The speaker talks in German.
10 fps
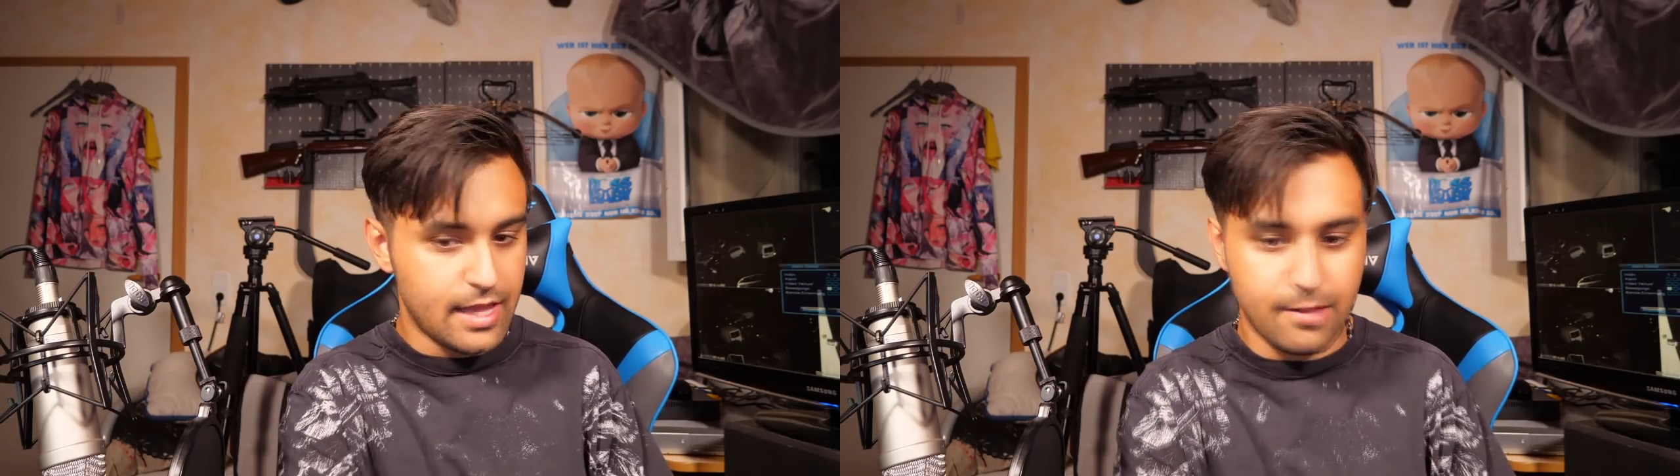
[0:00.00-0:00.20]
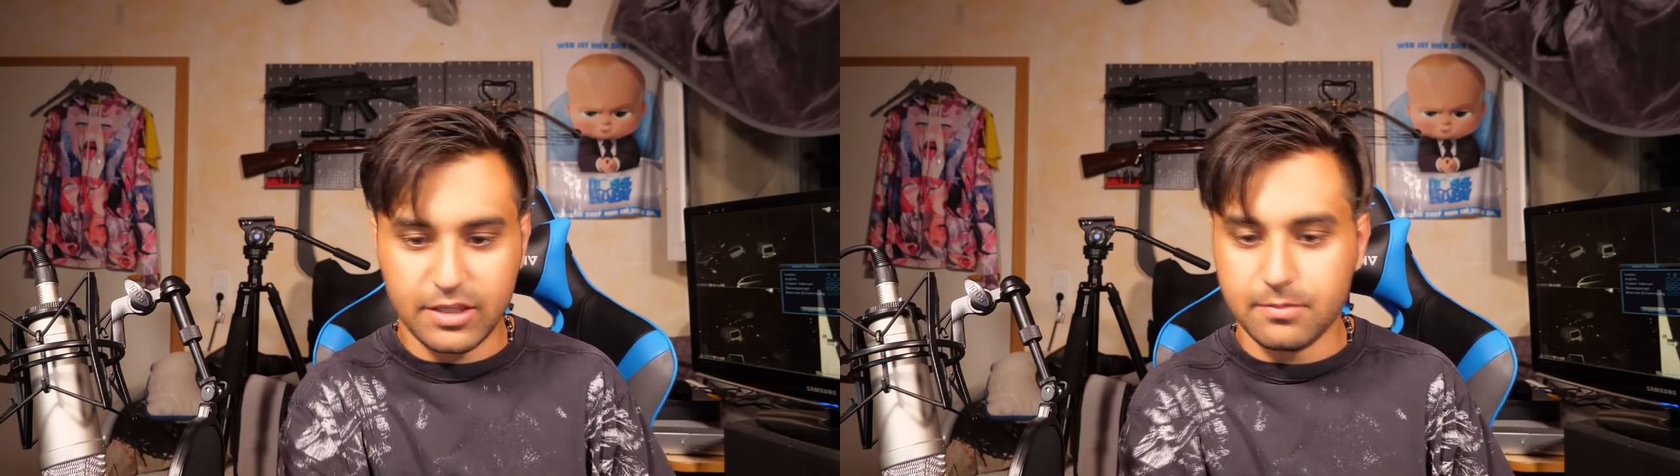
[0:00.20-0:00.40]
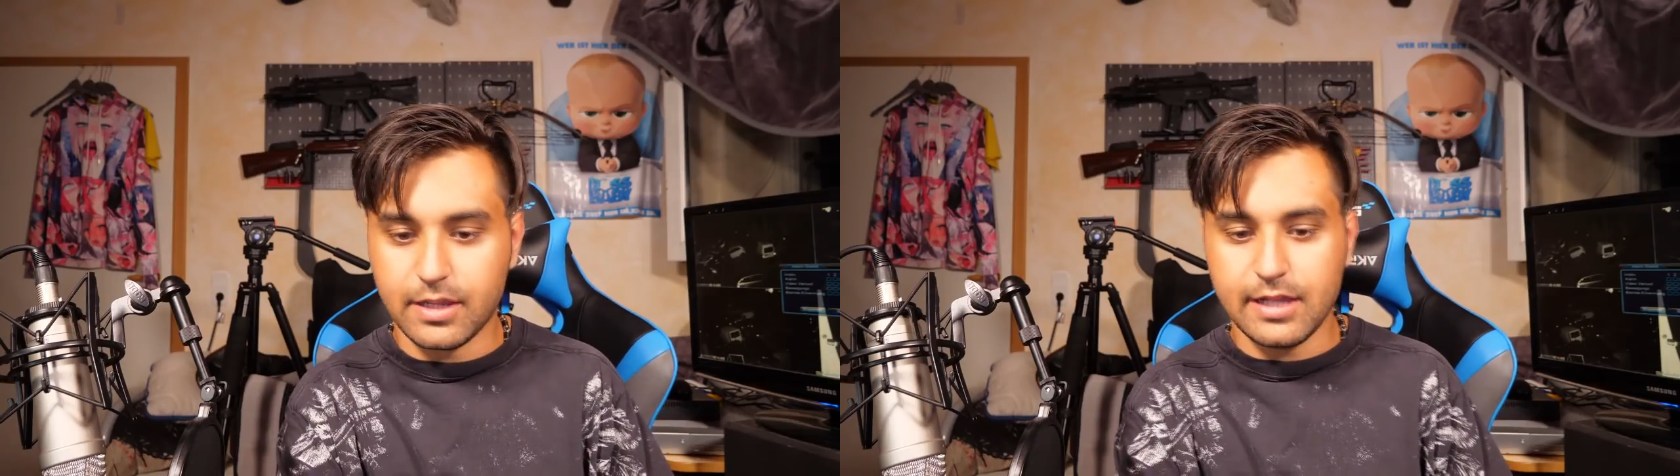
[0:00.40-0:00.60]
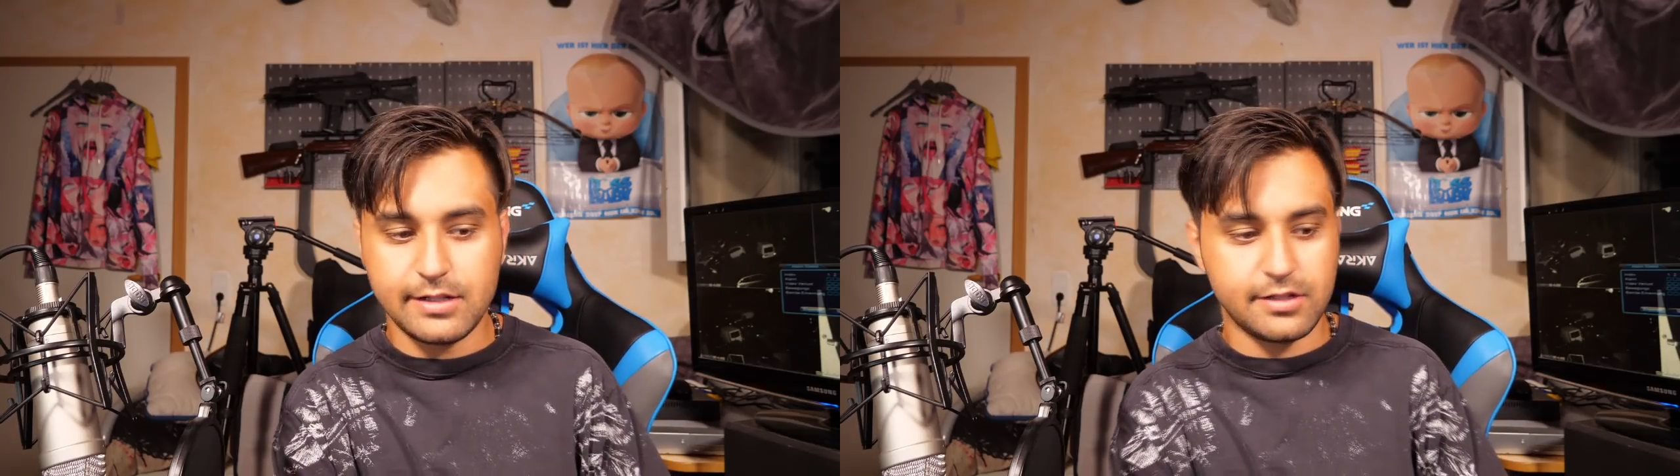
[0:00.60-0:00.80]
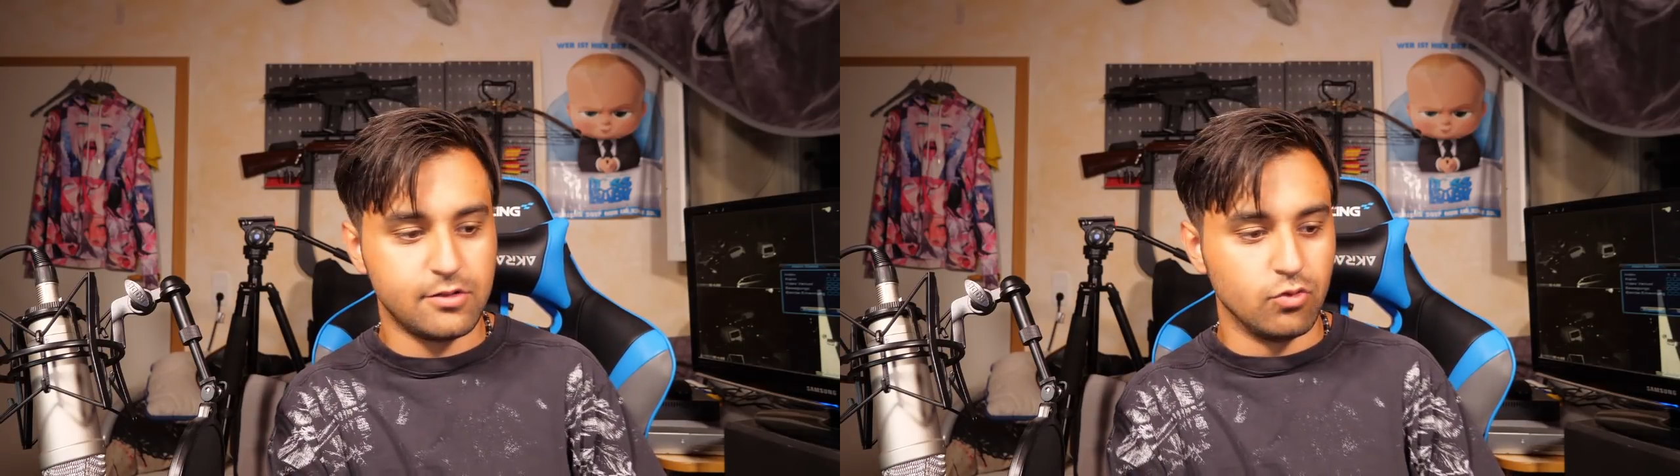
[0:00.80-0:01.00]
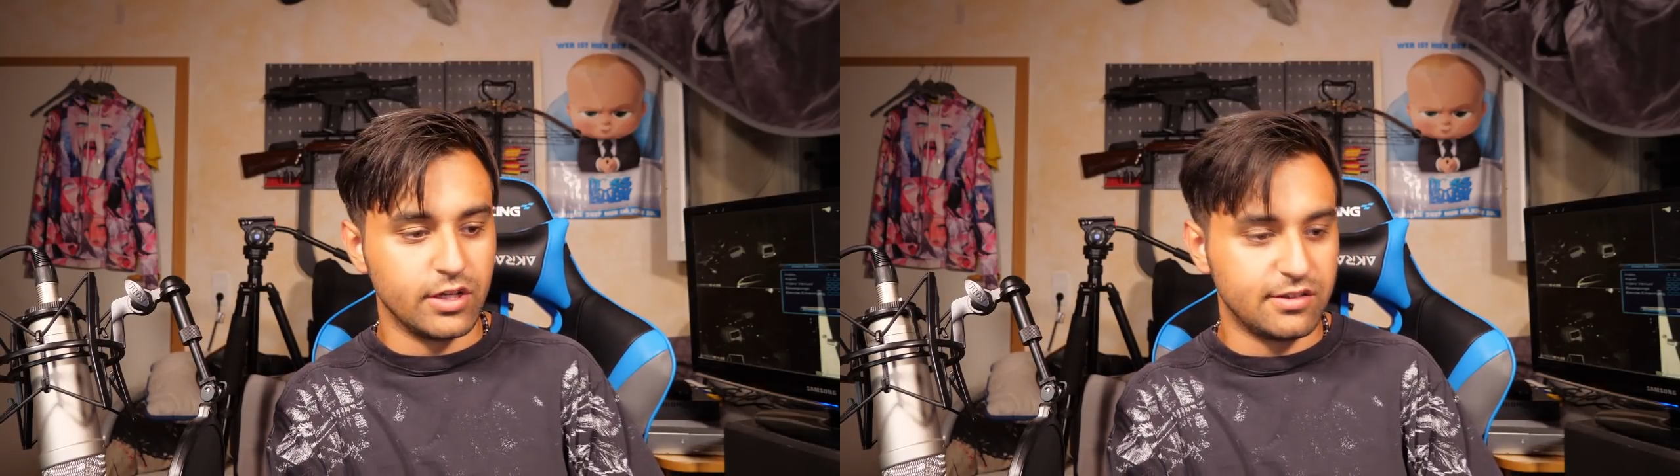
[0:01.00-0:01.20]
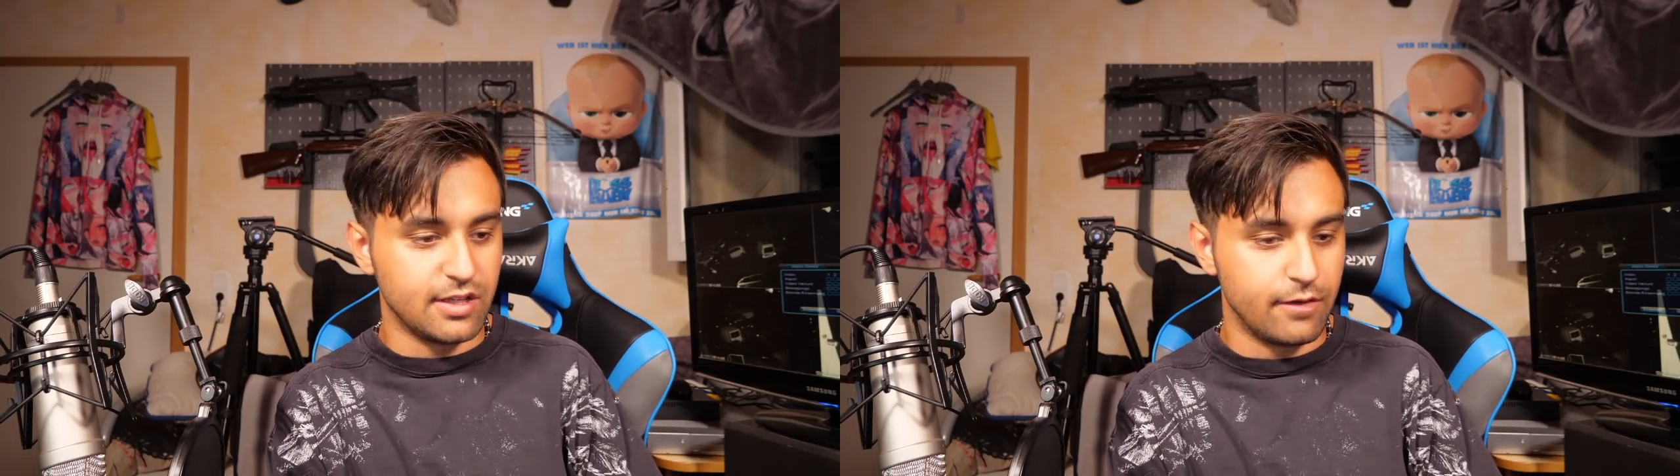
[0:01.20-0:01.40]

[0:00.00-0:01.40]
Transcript: her mit dem Geld, du kriegst